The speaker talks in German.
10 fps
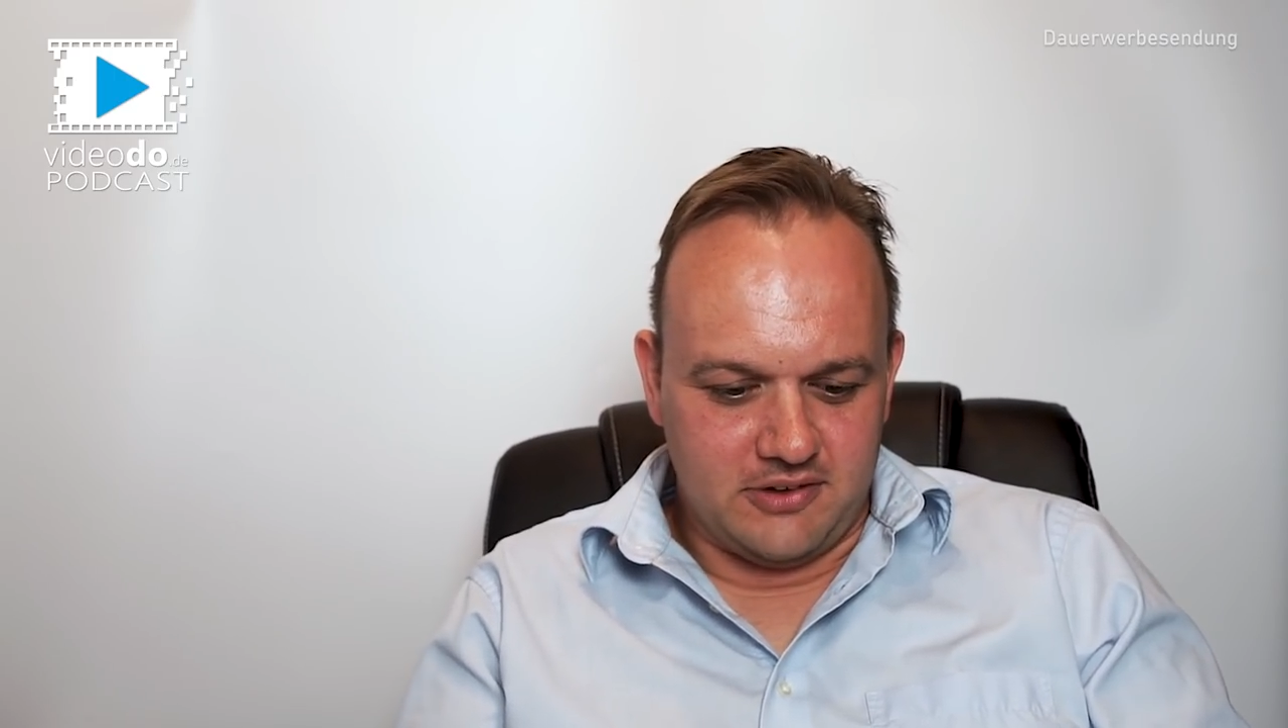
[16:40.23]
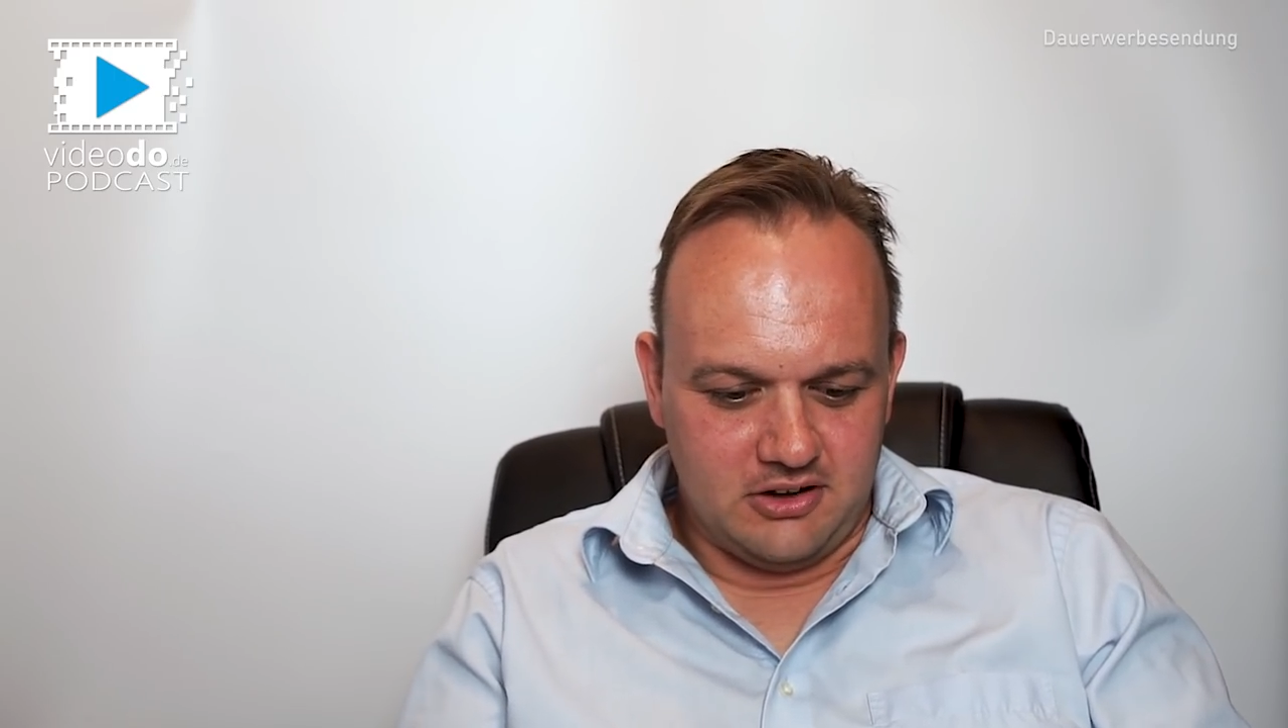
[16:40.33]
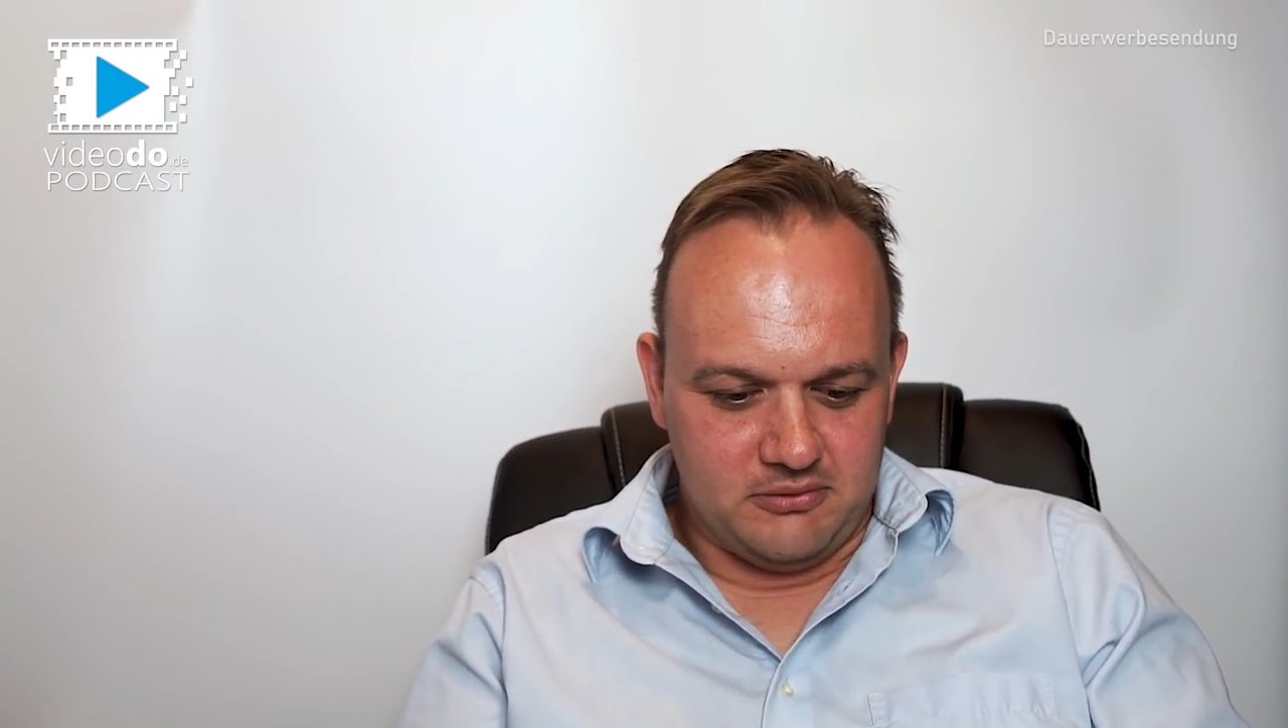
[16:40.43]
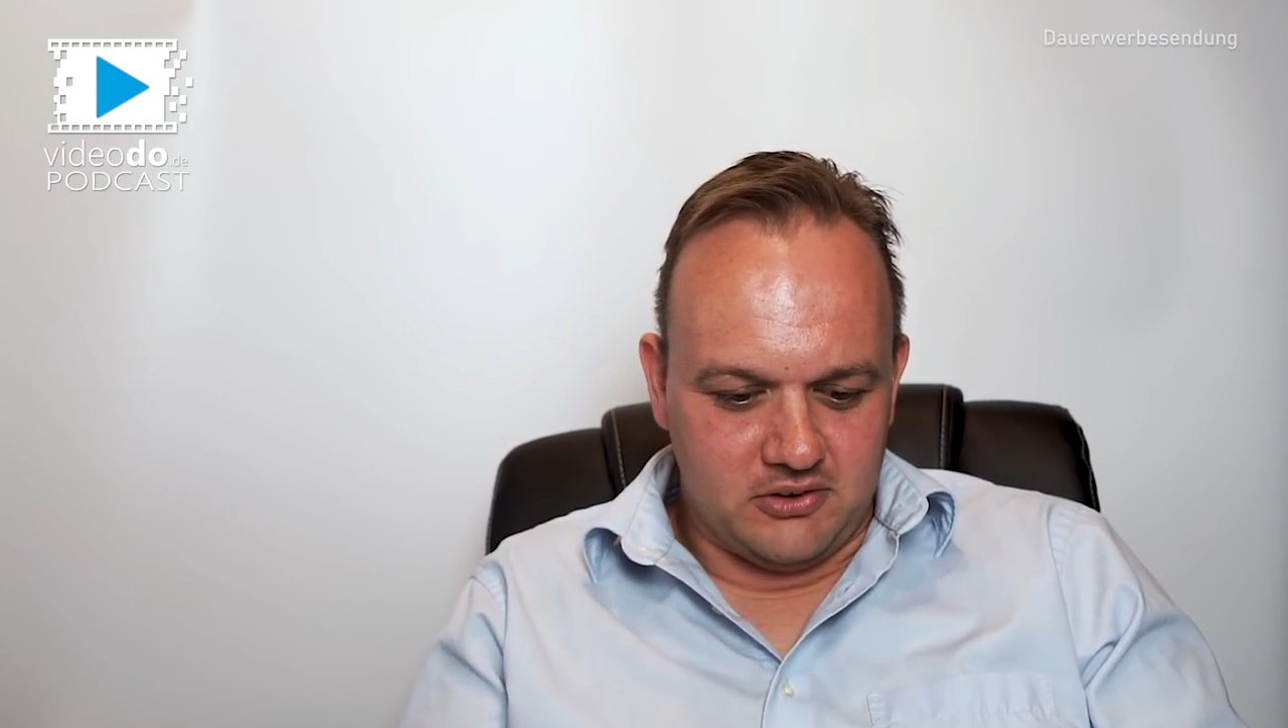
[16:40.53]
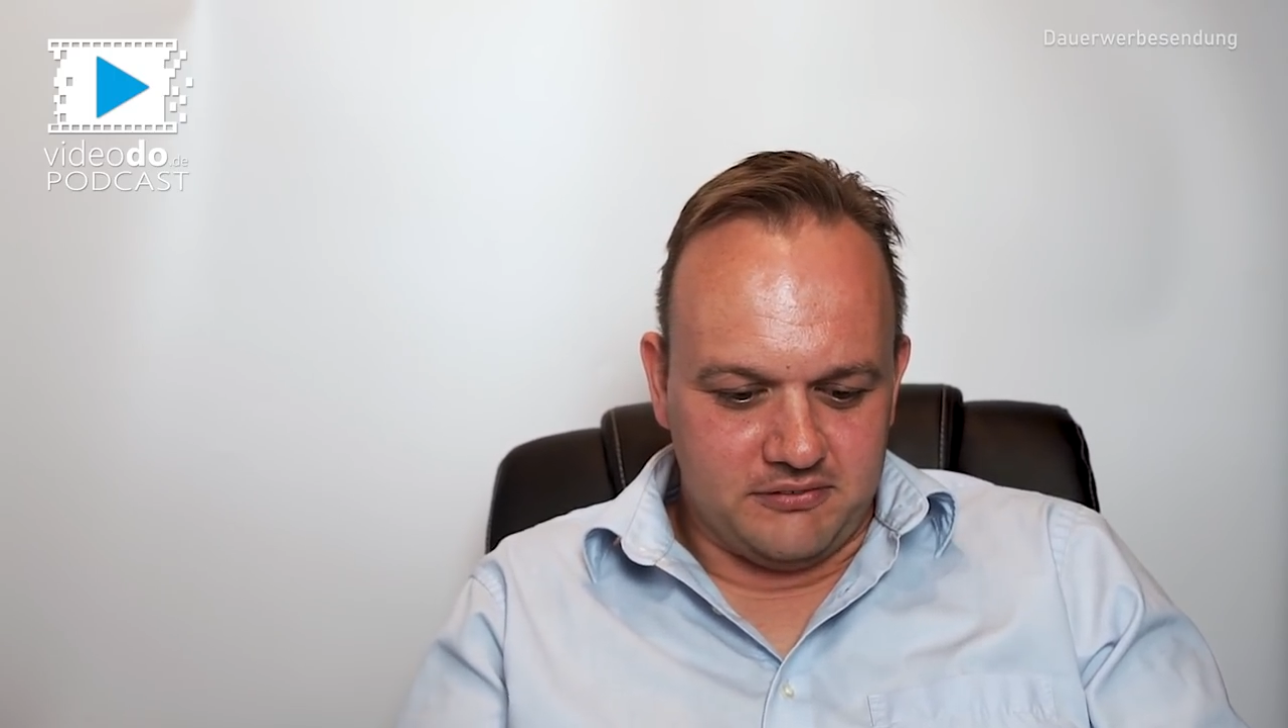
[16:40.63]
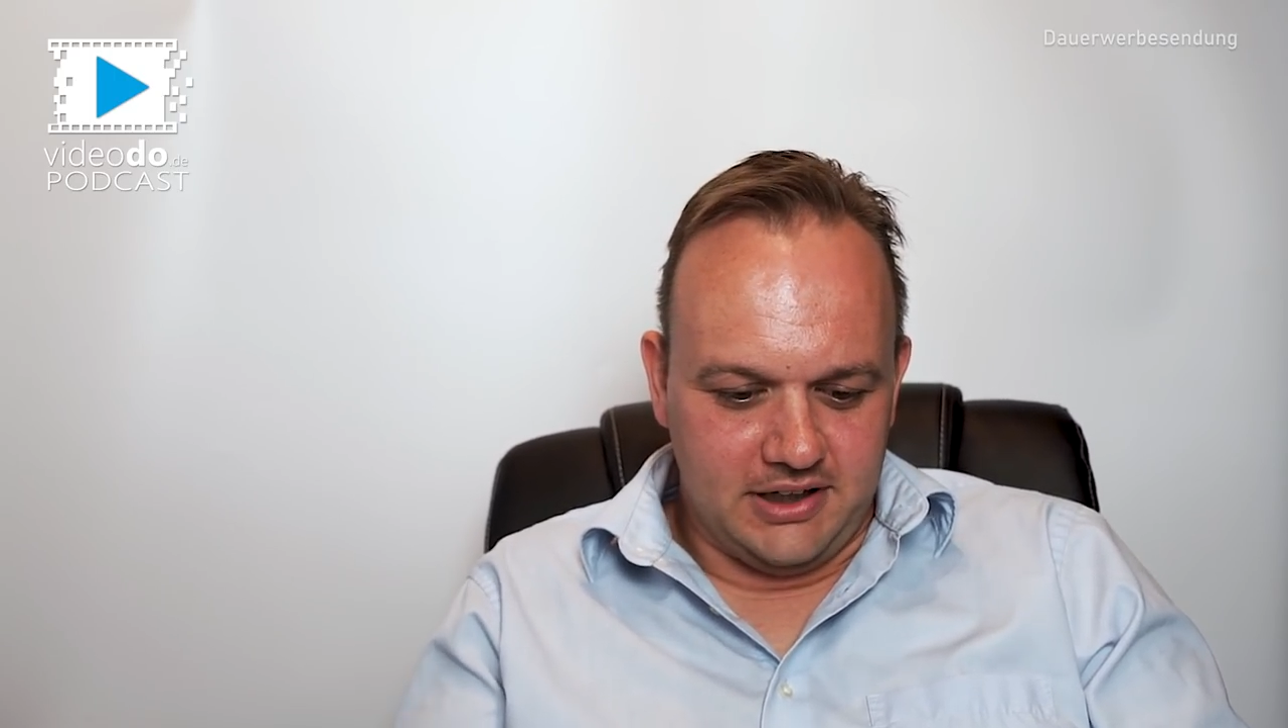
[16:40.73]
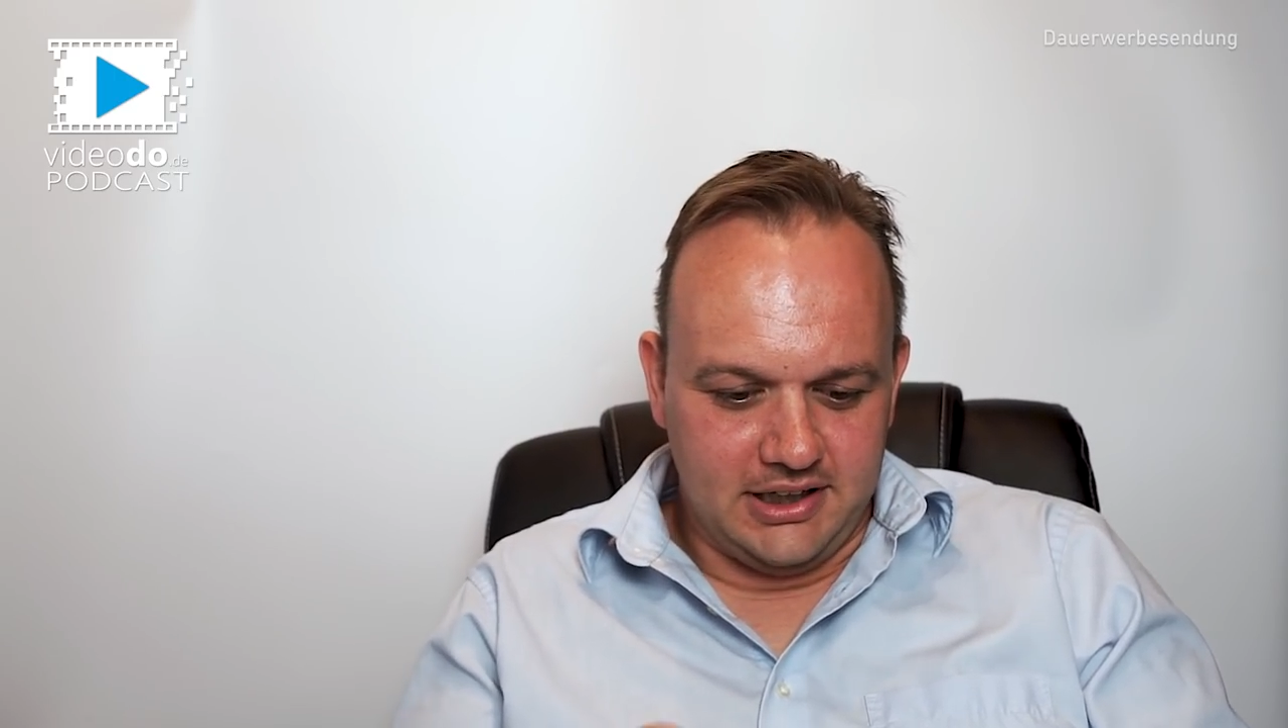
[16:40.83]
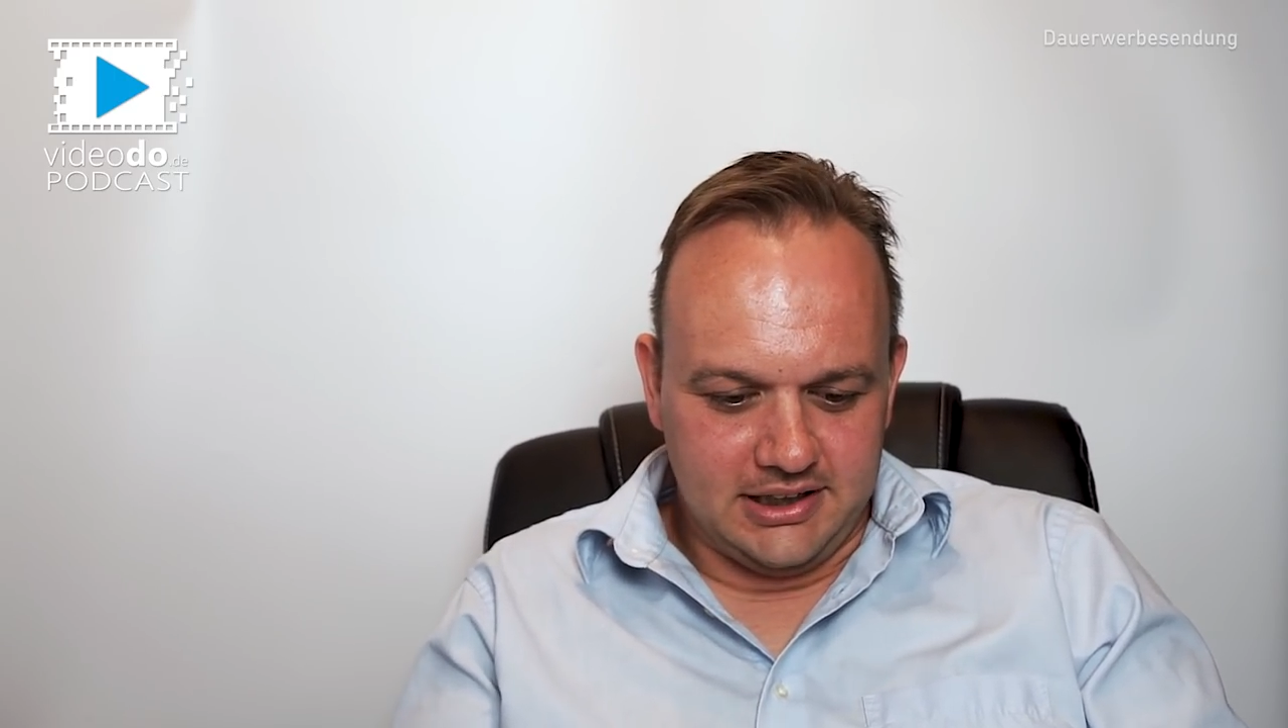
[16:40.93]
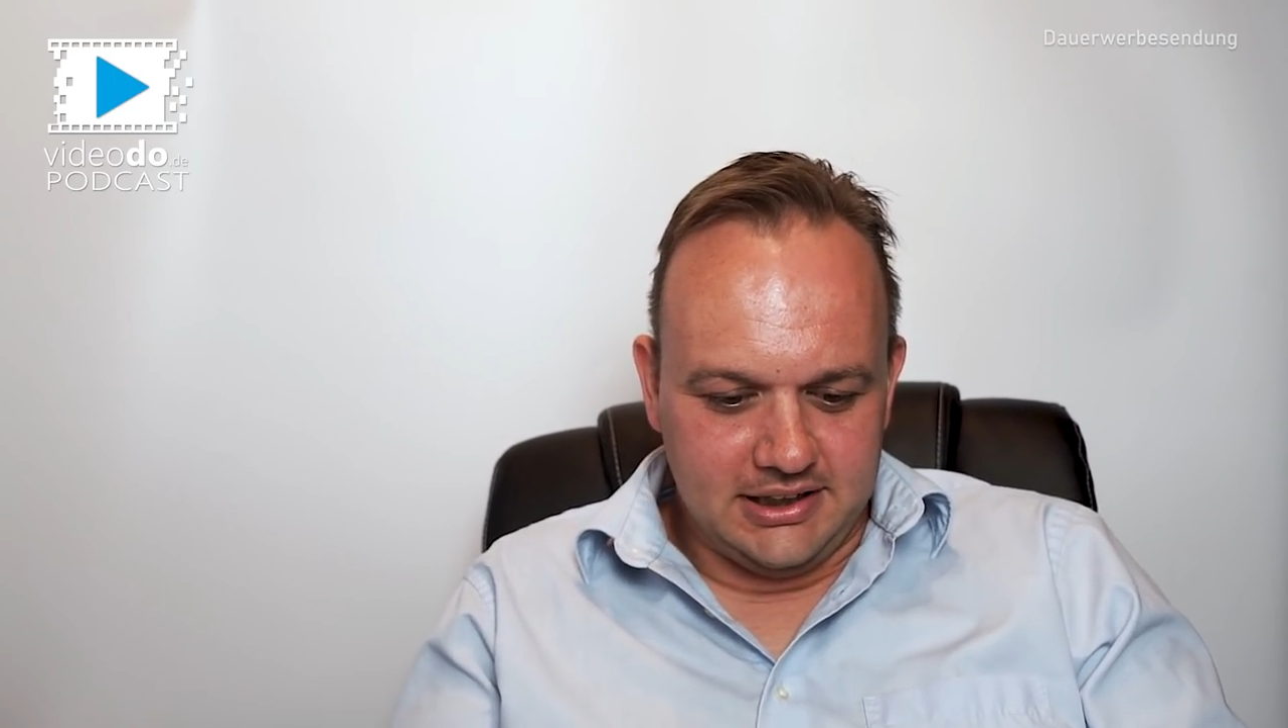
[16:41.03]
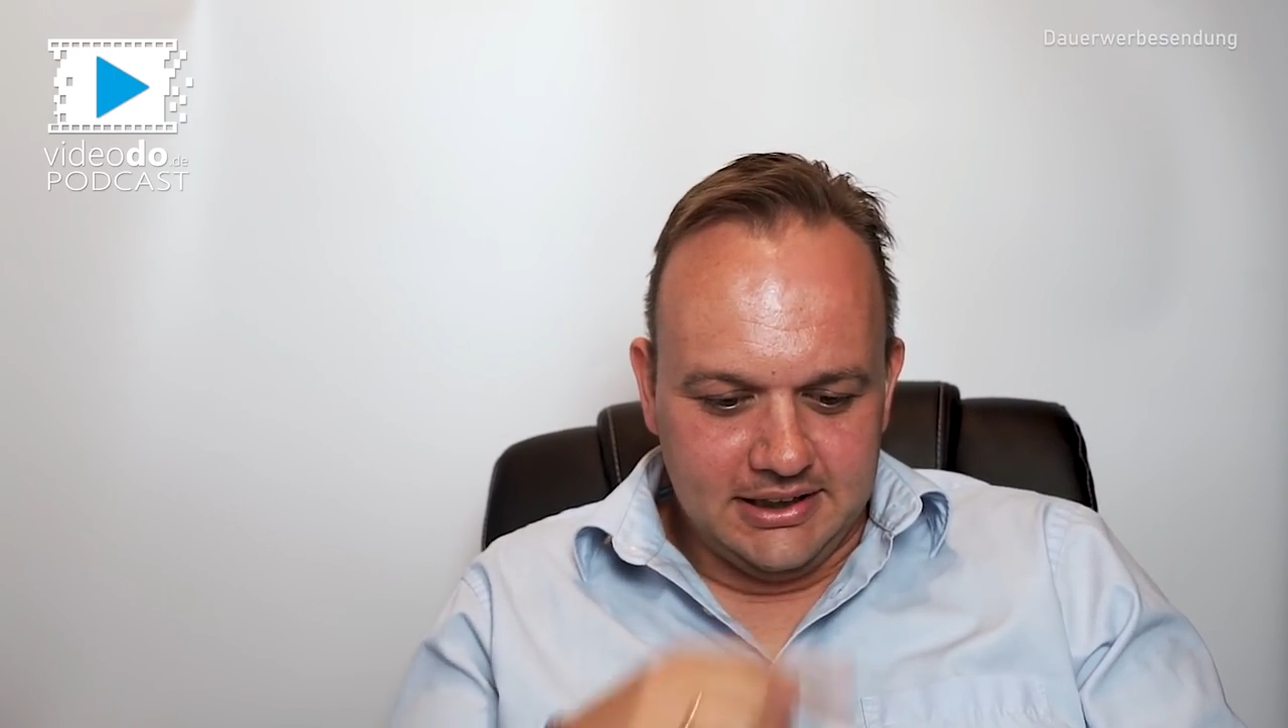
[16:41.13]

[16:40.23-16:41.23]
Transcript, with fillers: gerne nochmal drauf eingehen.